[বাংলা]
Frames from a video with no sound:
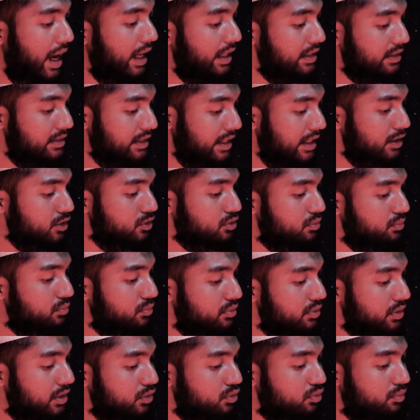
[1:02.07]
আজ যার
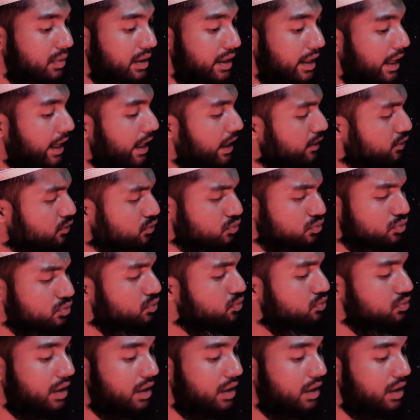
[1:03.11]
সম্বন্ধে তোমার একটুও